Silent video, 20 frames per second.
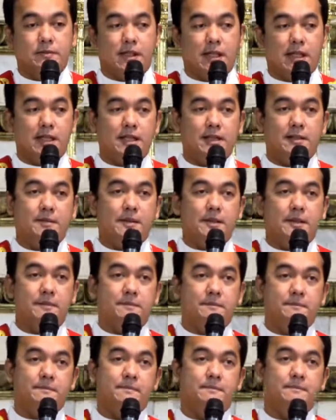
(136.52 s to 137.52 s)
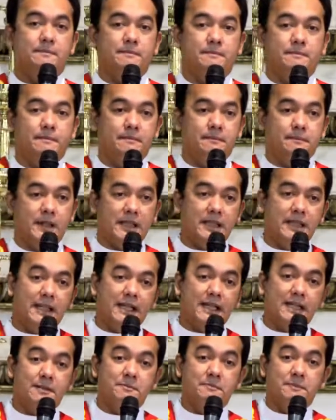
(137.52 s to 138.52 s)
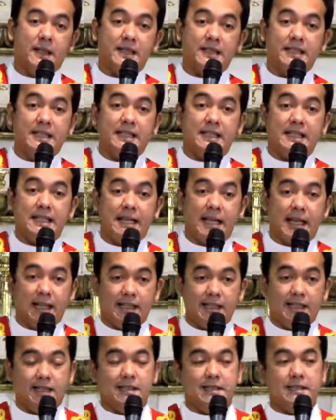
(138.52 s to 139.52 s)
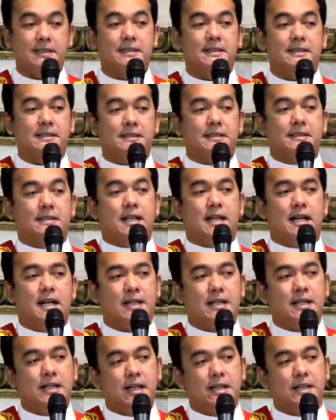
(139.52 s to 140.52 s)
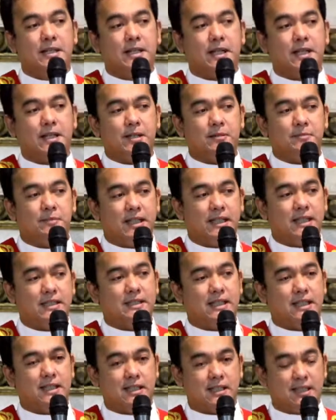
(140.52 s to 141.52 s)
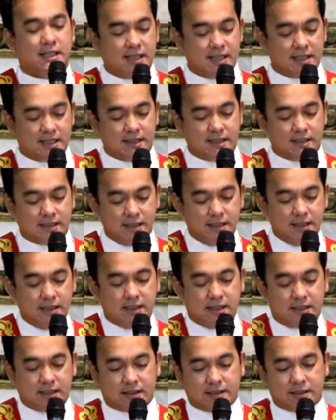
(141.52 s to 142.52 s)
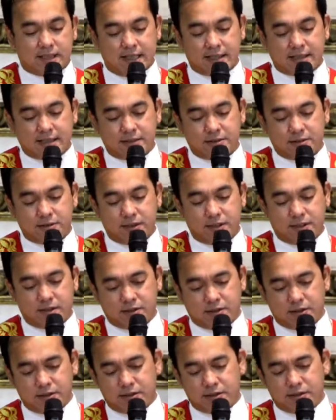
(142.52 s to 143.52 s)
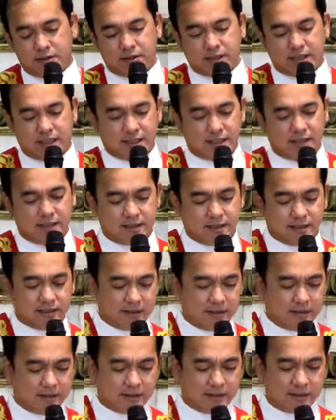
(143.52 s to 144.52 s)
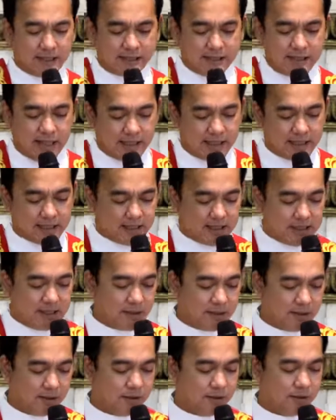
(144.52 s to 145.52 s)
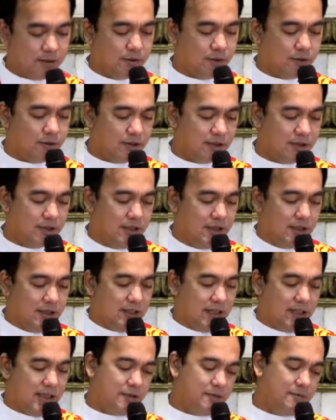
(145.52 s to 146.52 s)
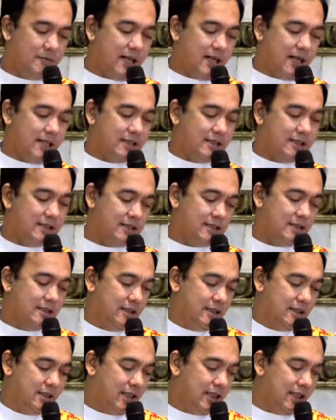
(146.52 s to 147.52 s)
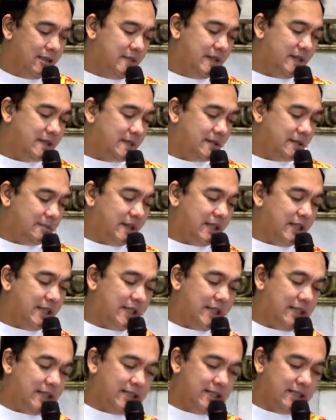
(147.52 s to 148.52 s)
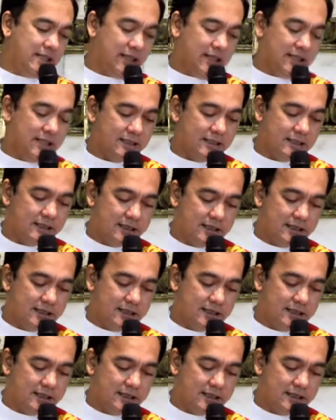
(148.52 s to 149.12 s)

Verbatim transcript: uh, bigyan ng pagninilay hanggang kagabi talagang nagtatanong ako, nag, nagdarasal ako kung ano ba ang ibig sabihin ng